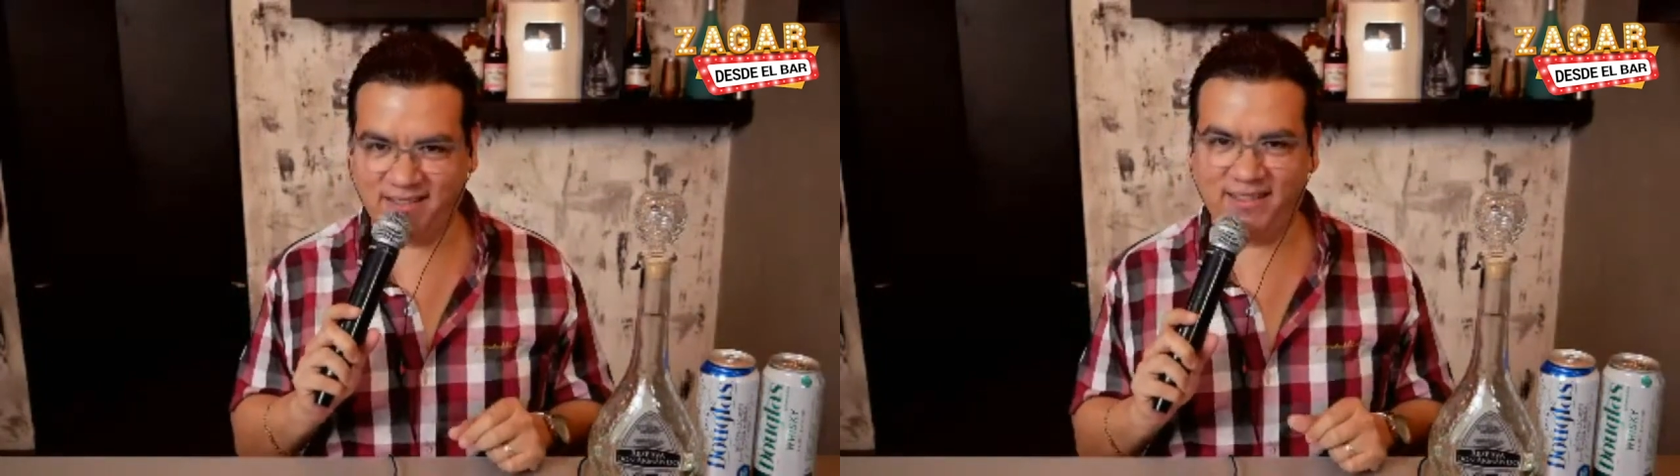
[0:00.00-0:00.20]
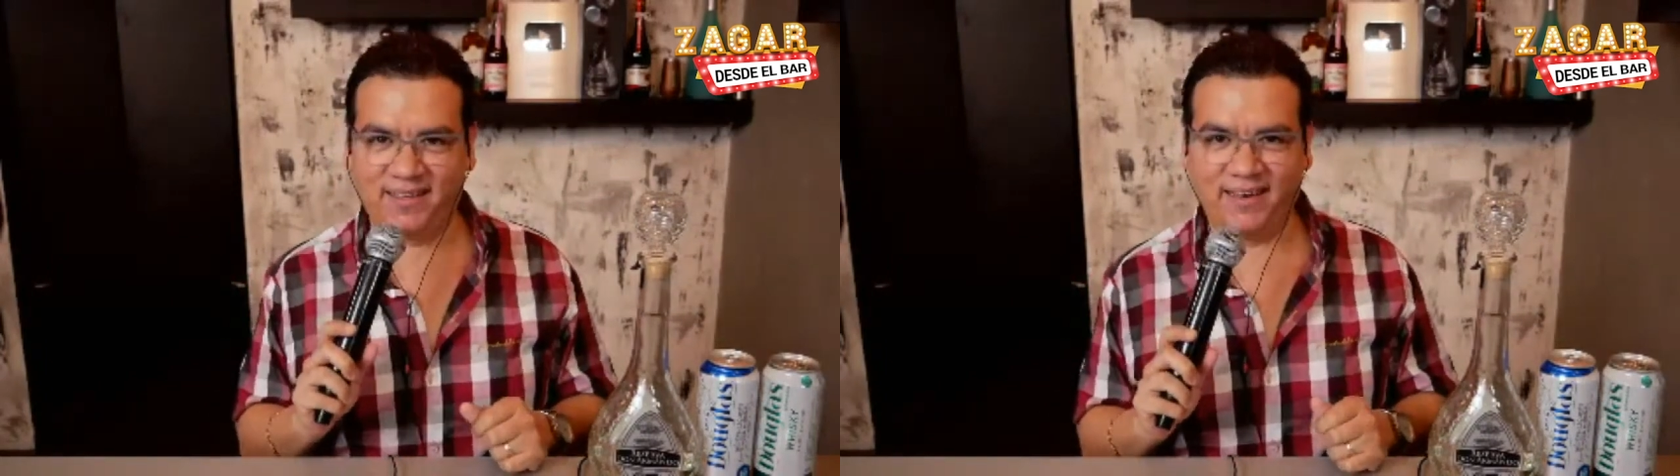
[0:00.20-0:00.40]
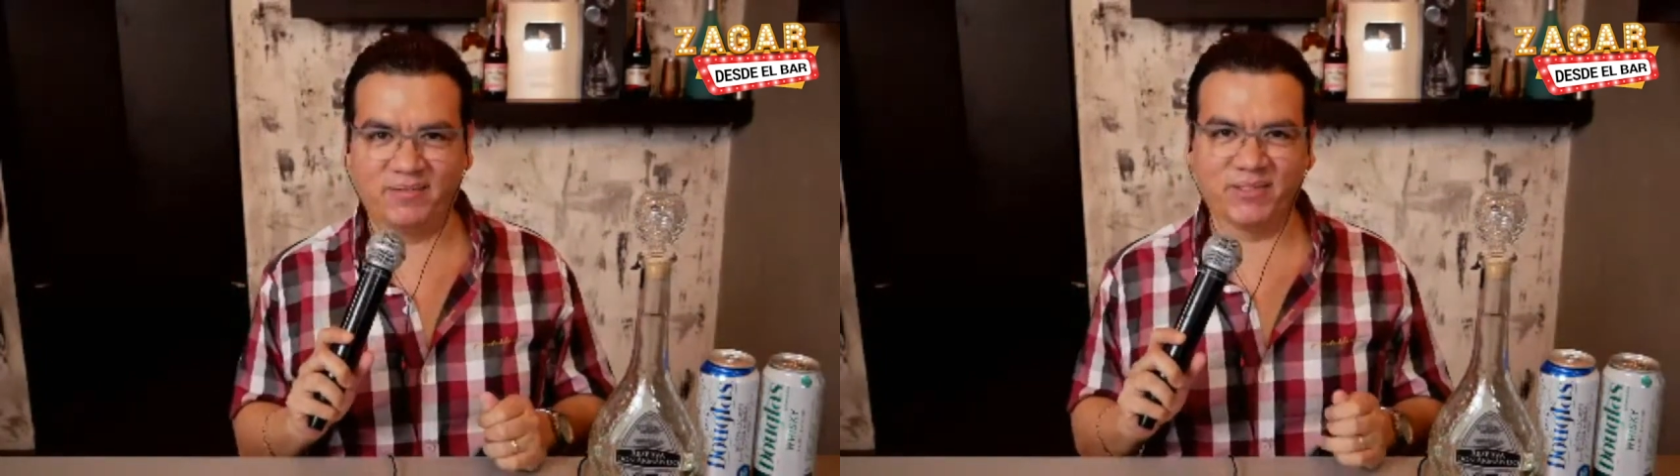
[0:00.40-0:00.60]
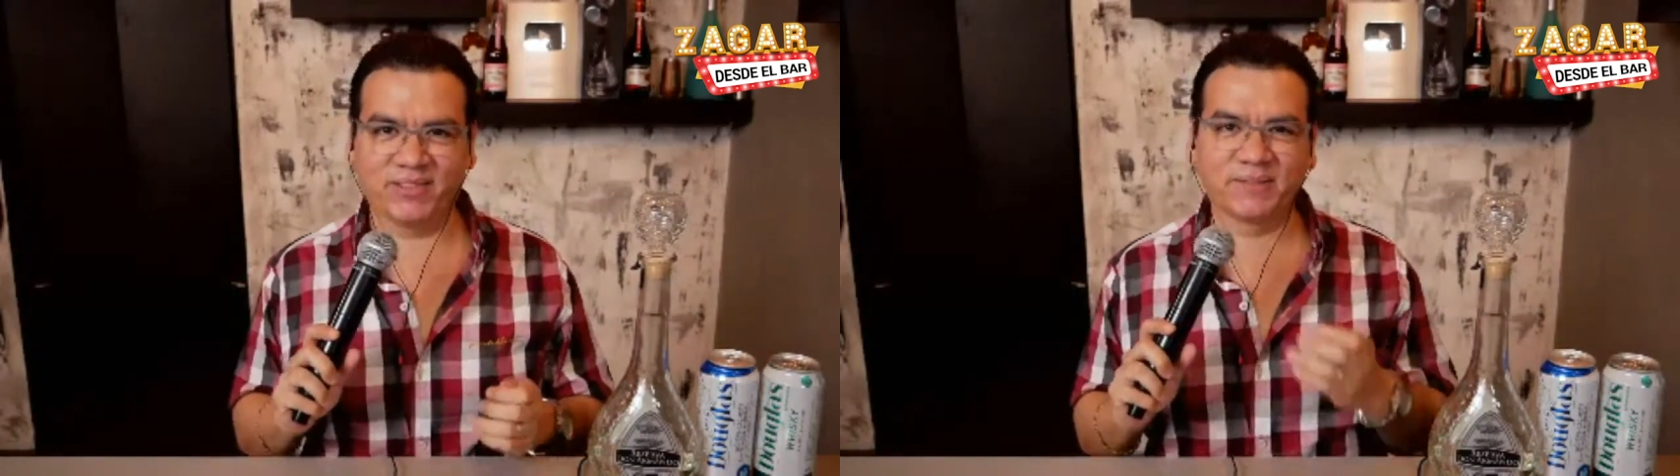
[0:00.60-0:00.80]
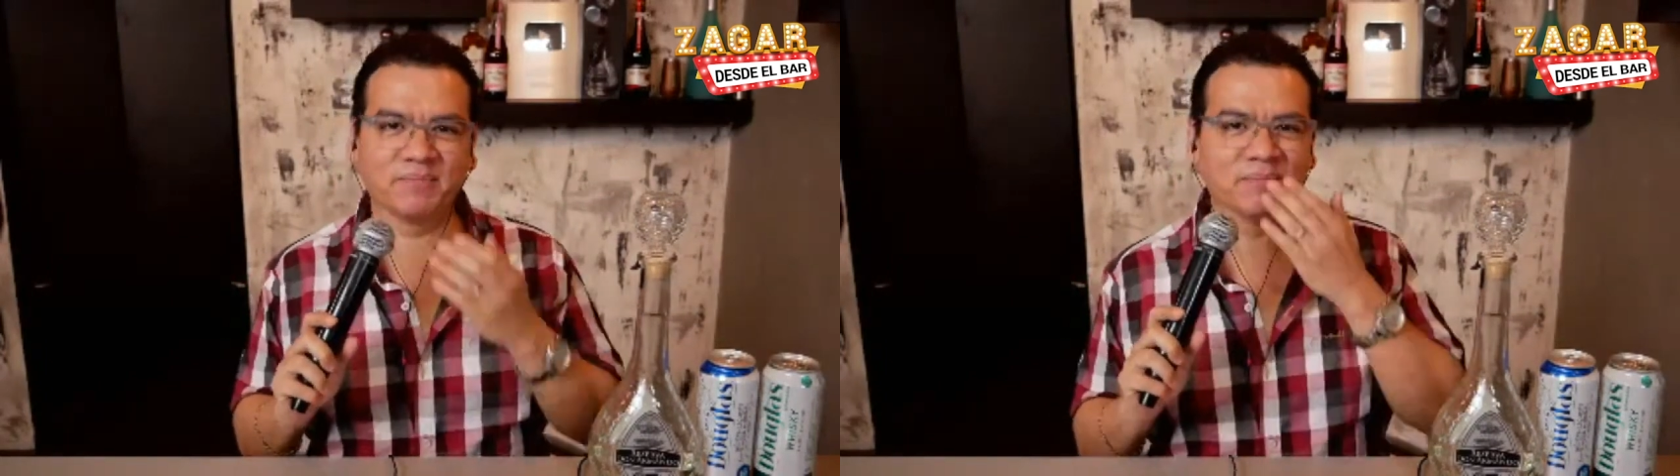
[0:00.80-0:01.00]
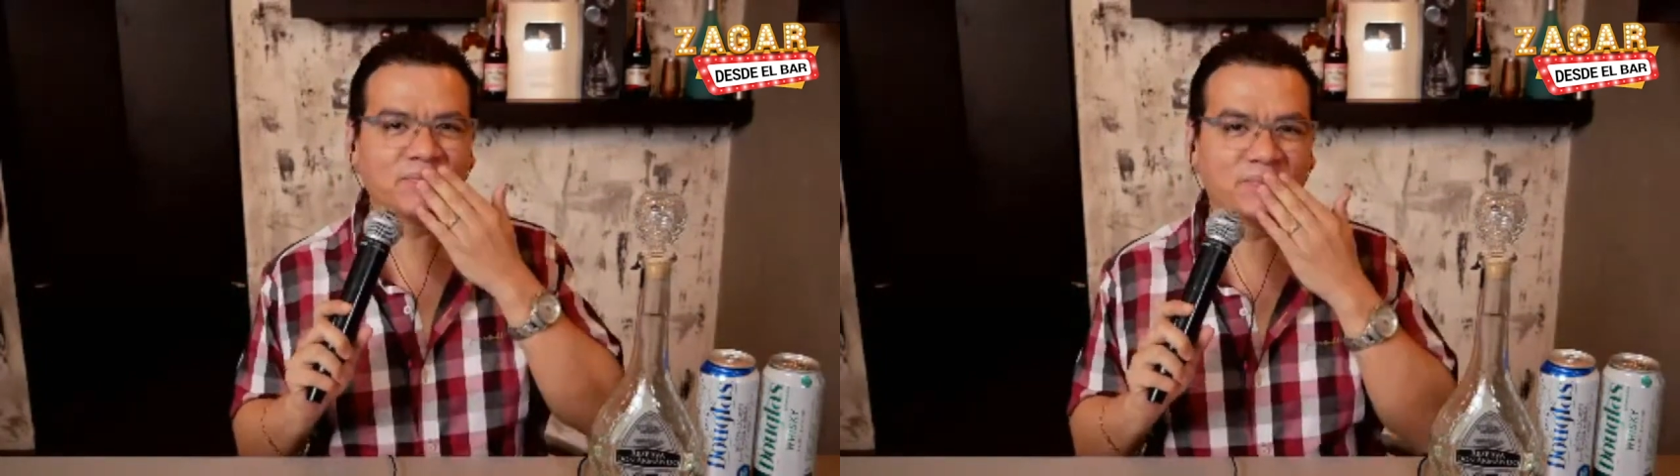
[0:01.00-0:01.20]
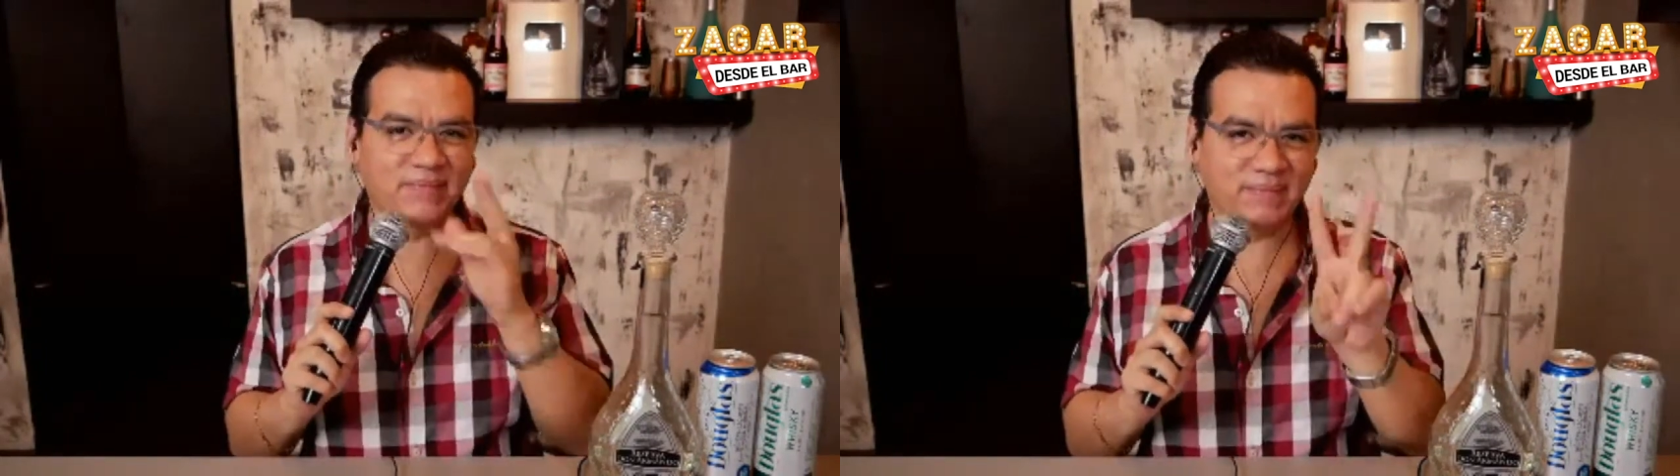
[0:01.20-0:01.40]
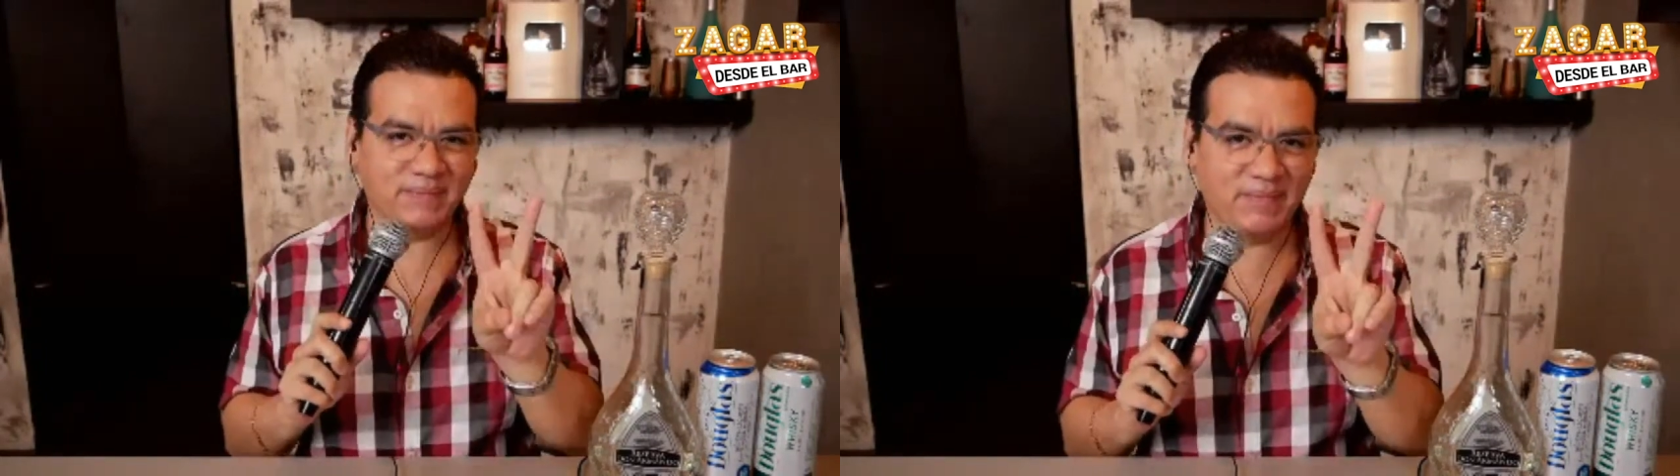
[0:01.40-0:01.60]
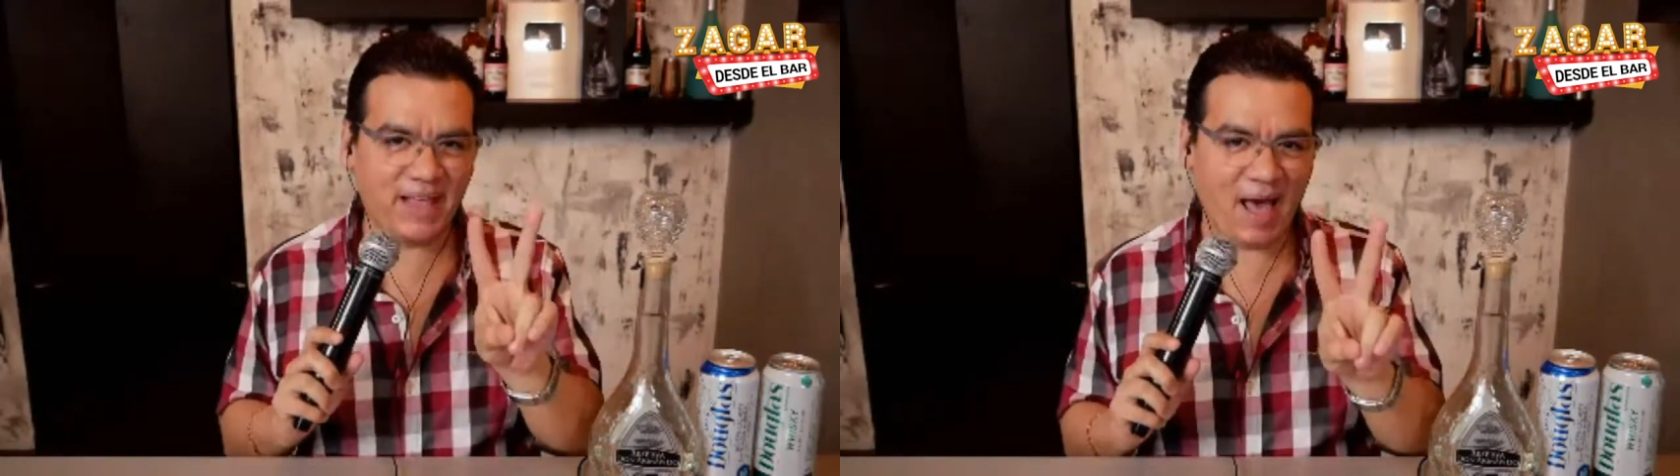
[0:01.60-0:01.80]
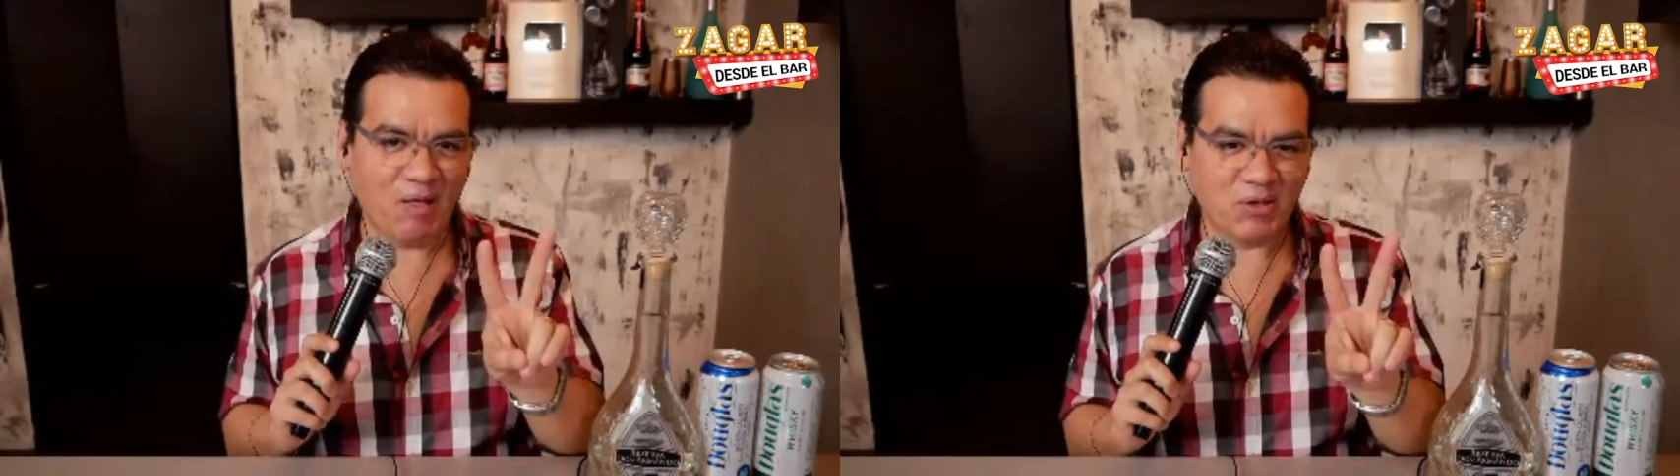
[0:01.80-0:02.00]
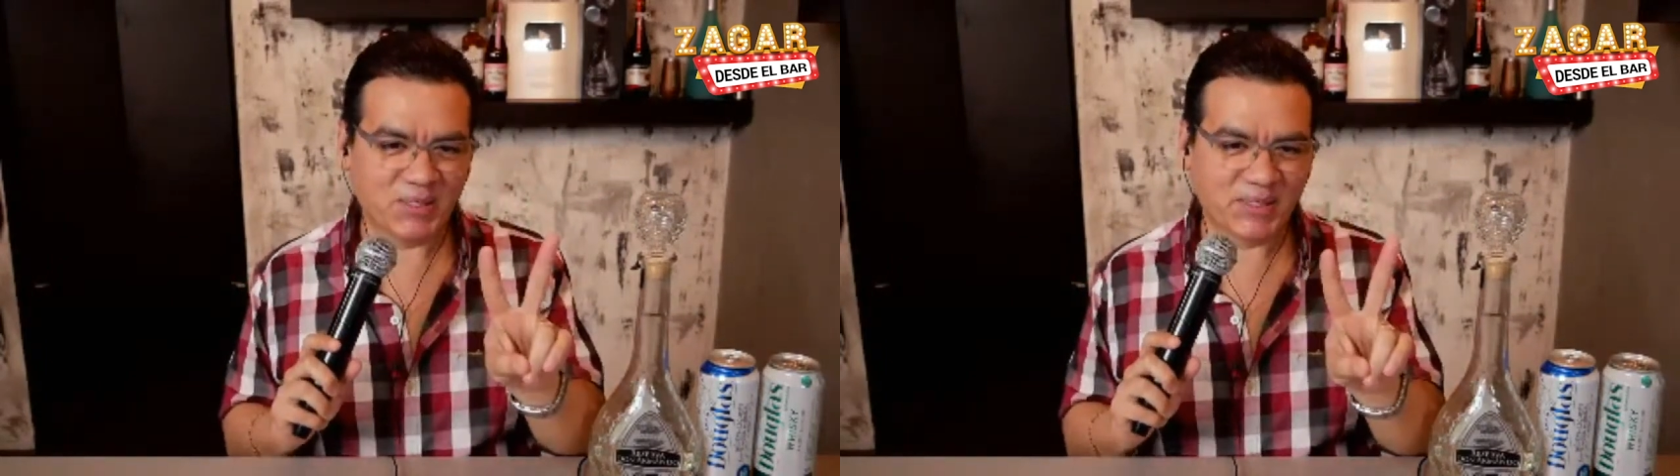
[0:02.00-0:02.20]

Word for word: tenemos. Me da dos.